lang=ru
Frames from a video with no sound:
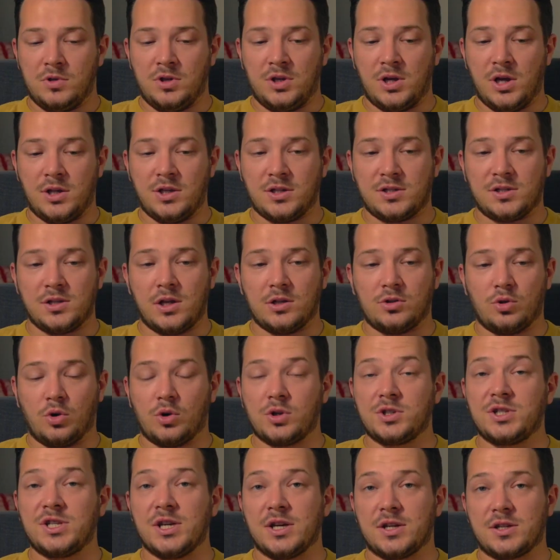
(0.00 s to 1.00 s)
Я не
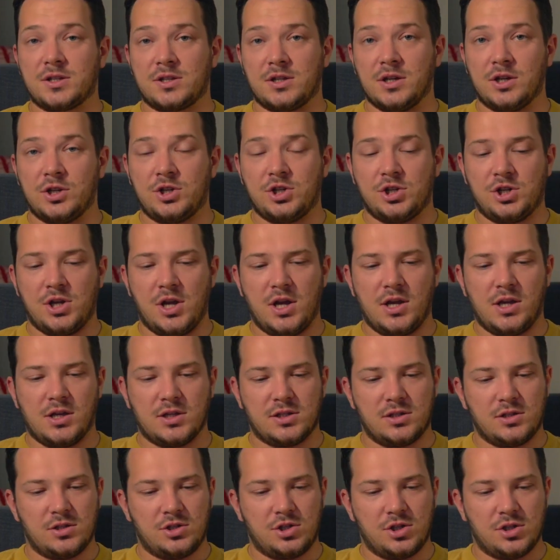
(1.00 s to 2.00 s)
знаток терских щей,
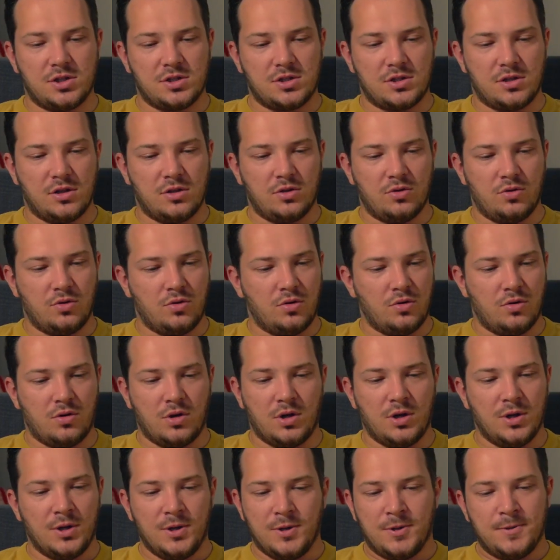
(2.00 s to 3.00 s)
если честно,
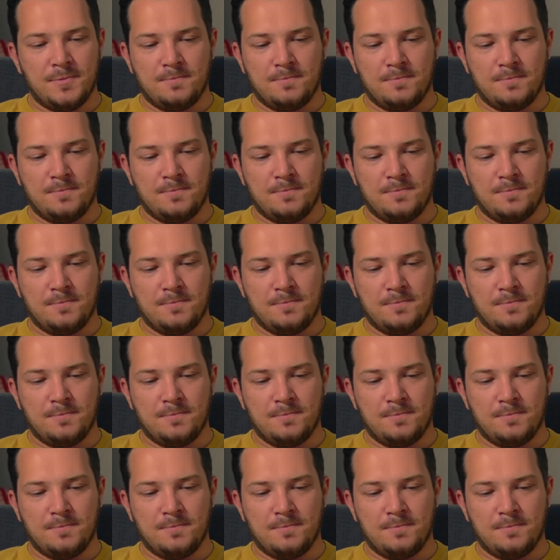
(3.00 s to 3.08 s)
но